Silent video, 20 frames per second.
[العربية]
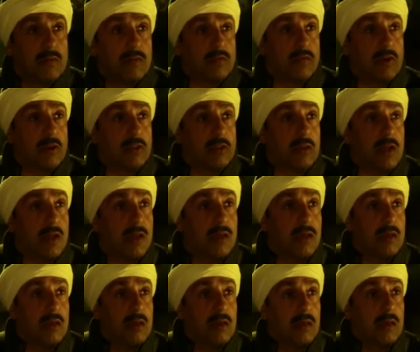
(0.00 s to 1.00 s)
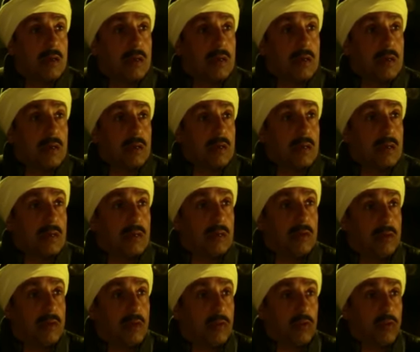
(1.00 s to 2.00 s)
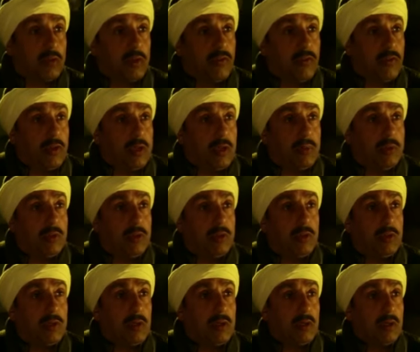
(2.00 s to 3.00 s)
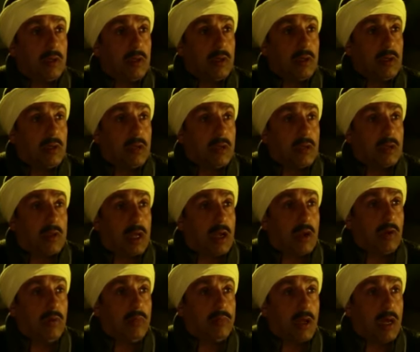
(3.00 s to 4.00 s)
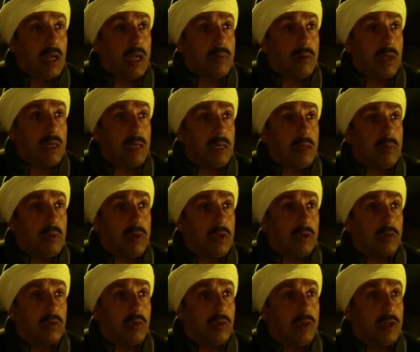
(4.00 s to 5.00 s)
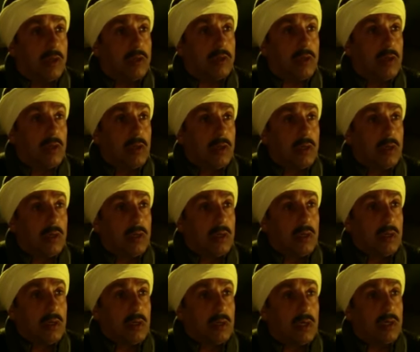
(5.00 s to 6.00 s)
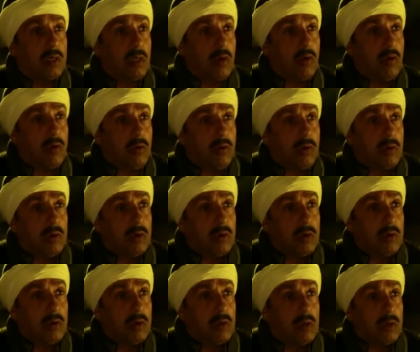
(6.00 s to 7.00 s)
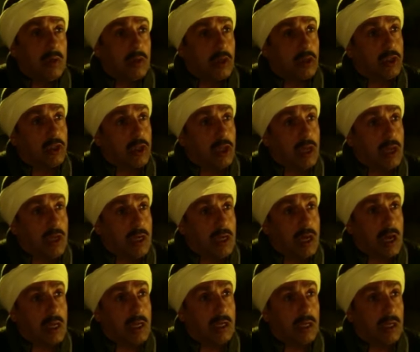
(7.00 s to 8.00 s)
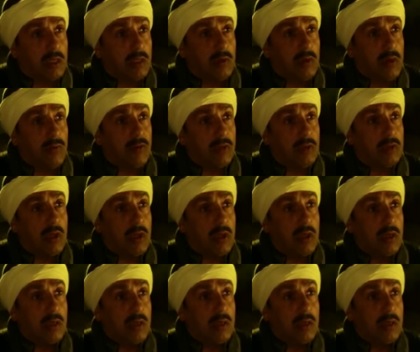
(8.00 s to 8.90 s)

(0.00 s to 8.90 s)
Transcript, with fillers: فاطمة انت كنت فين يا بنت؟ ده العمدة قلب عليك البلد كلها كده اهو تشغلينا عليك كده اهو يا فاطمة